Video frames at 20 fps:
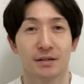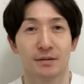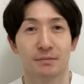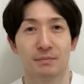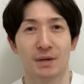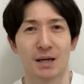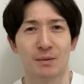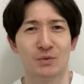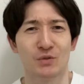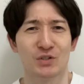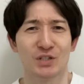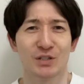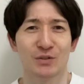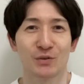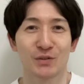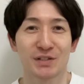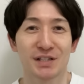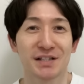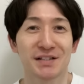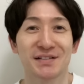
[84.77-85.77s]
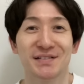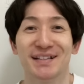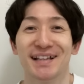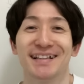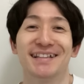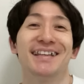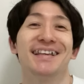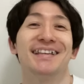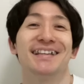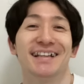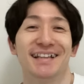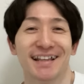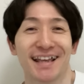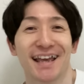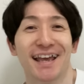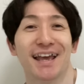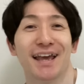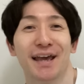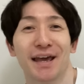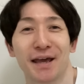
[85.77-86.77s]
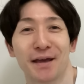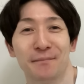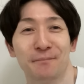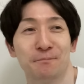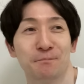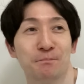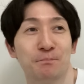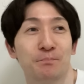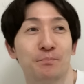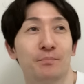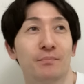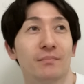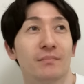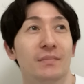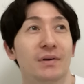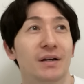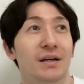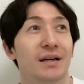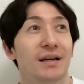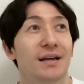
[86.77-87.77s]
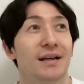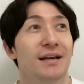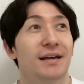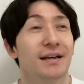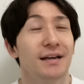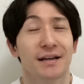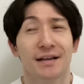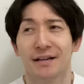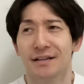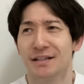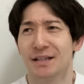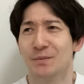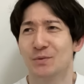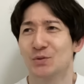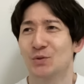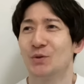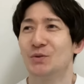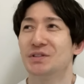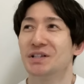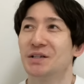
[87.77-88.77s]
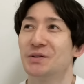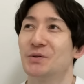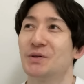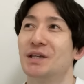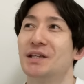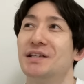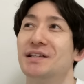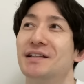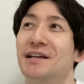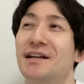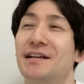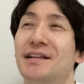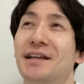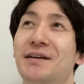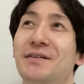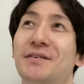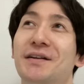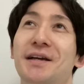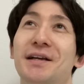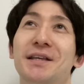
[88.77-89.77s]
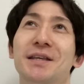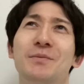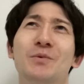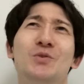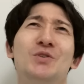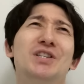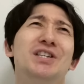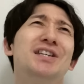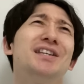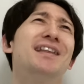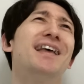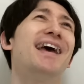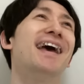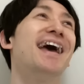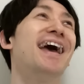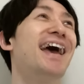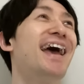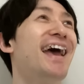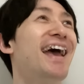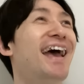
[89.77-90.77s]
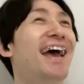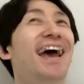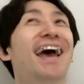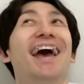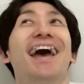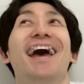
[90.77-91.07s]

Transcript: まあ虫の季節になってきたね。でもそんなの気にならないぐらい気持ちいいね。